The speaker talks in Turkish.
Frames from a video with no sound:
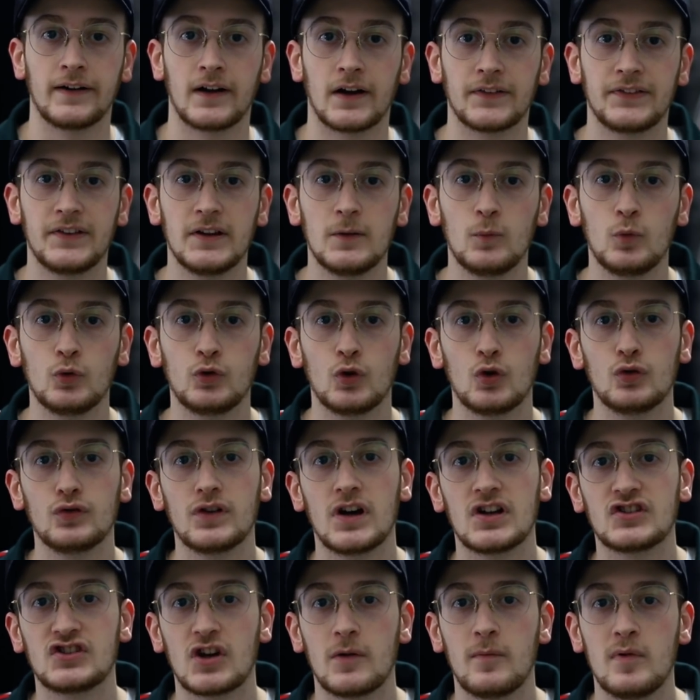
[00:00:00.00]
Katıl
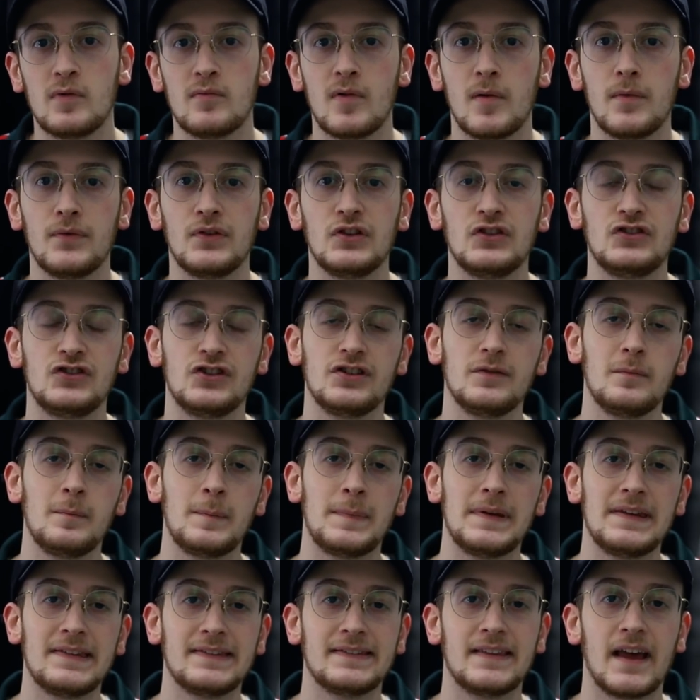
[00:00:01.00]
butonunu açabilmemiz
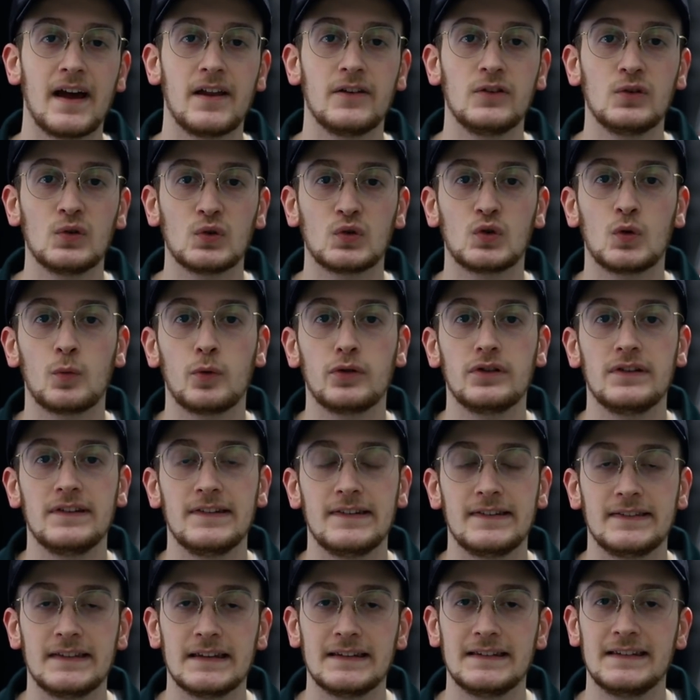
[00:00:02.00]
için bizden YouTuber
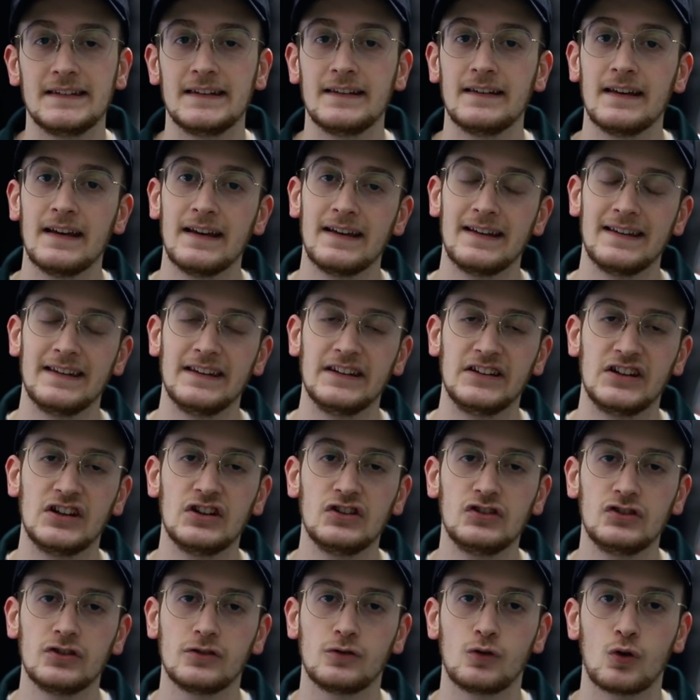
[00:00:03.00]
istediği
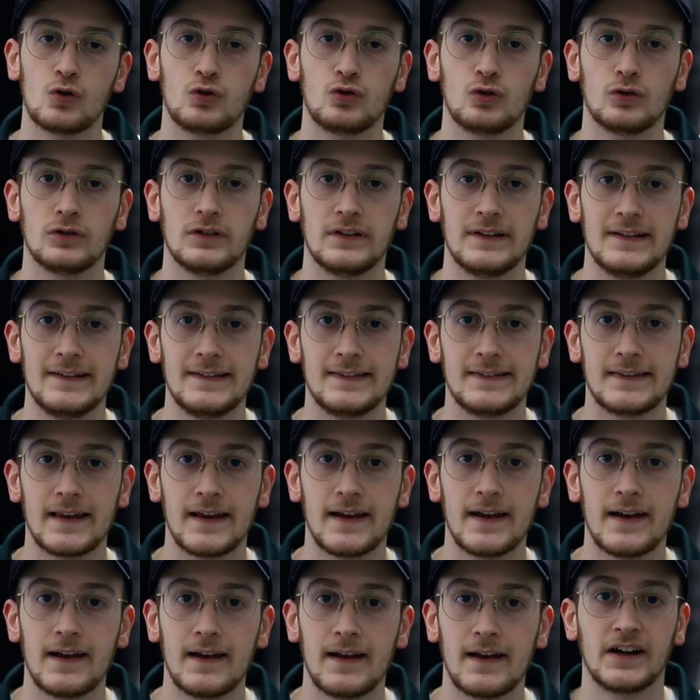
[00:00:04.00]
ikinci koşul
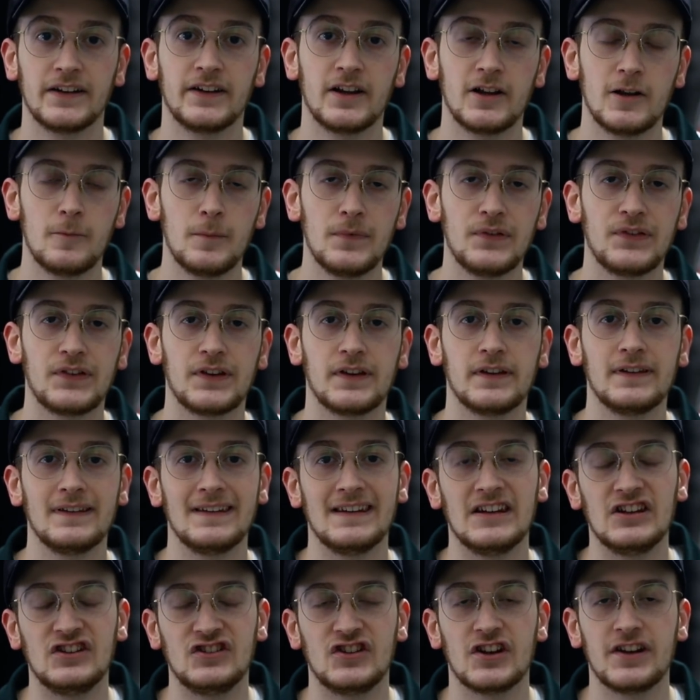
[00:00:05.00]
ise
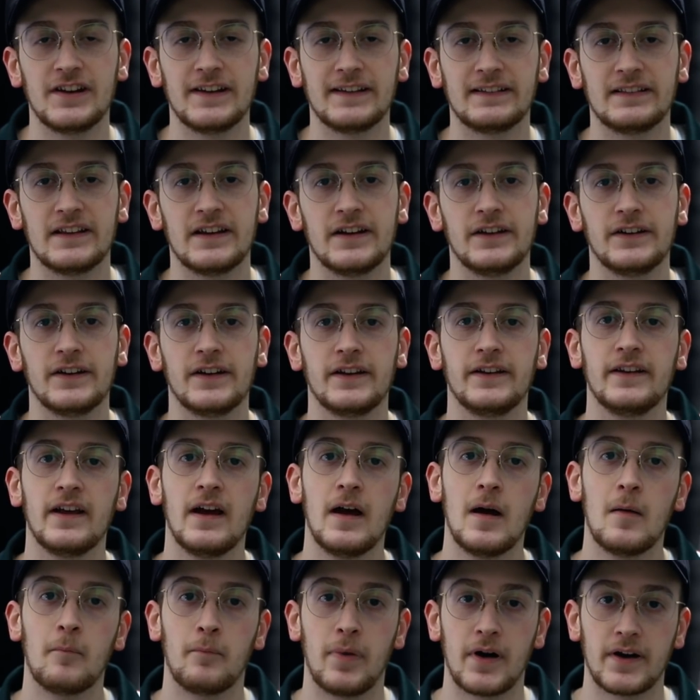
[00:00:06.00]
kanalımızın
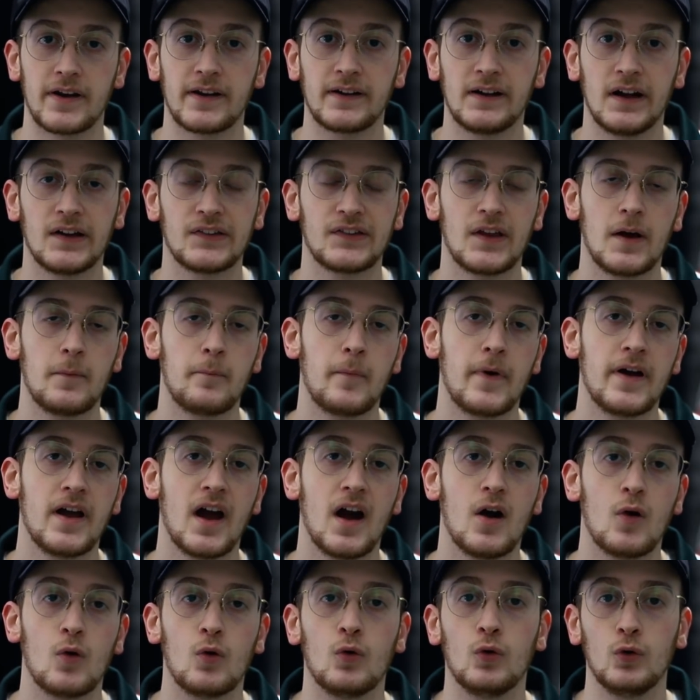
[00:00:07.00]
içeriklerinin para
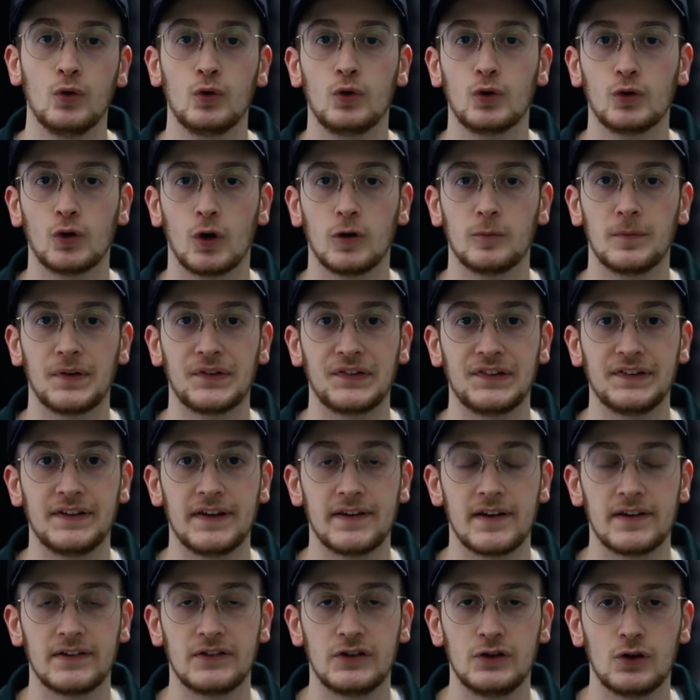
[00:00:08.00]
kazanmaya uygun olması
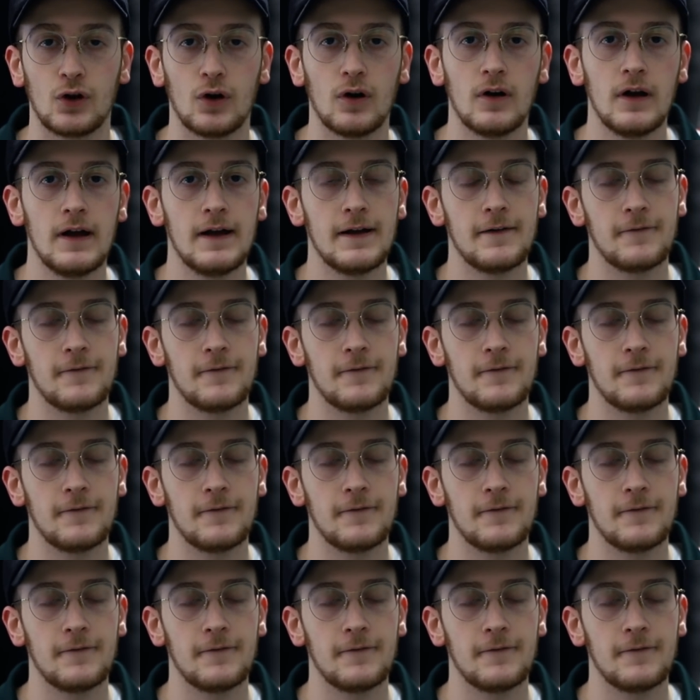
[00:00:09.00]
gerekiyor